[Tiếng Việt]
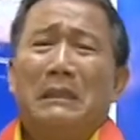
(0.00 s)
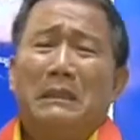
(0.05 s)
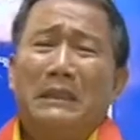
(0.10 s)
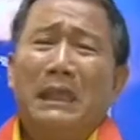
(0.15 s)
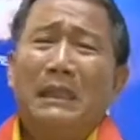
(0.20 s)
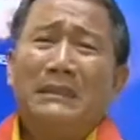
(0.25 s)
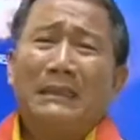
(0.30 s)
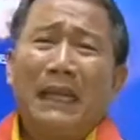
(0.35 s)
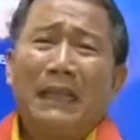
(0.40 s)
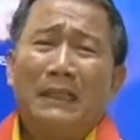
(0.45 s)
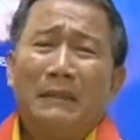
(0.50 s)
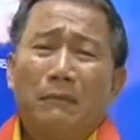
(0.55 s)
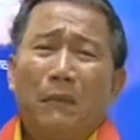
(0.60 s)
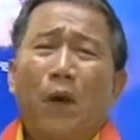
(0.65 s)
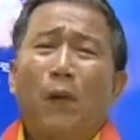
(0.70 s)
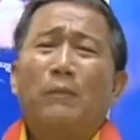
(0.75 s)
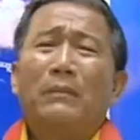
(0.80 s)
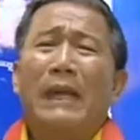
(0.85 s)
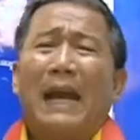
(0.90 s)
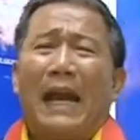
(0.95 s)
chiến tranh
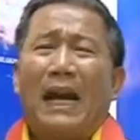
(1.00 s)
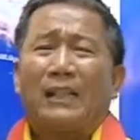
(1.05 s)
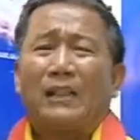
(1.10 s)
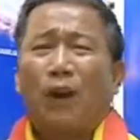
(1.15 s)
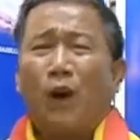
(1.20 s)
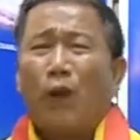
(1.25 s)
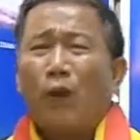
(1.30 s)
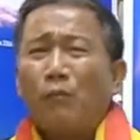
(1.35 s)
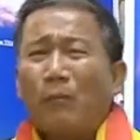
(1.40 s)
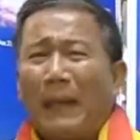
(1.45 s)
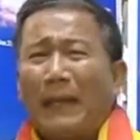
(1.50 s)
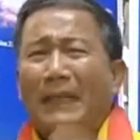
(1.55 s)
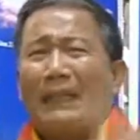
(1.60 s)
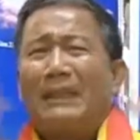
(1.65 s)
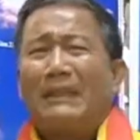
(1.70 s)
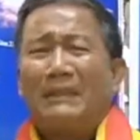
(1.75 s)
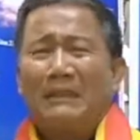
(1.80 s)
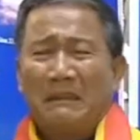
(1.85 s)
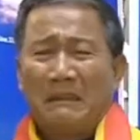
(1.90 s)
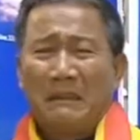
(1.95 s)
bom đạn nổ
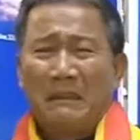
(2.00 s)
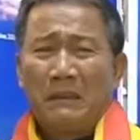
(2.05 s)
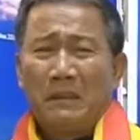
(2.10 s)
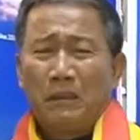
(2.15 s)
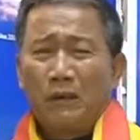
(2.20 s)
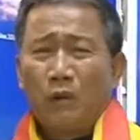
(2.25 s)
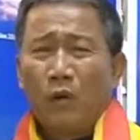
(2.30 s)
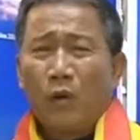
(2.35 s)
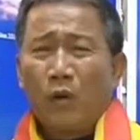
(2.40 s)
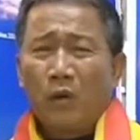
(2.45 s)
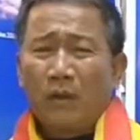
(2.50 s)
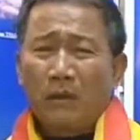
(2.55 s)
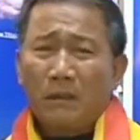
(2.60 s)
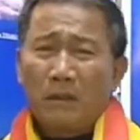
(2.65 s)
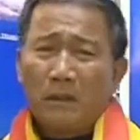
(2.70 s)
banh ruột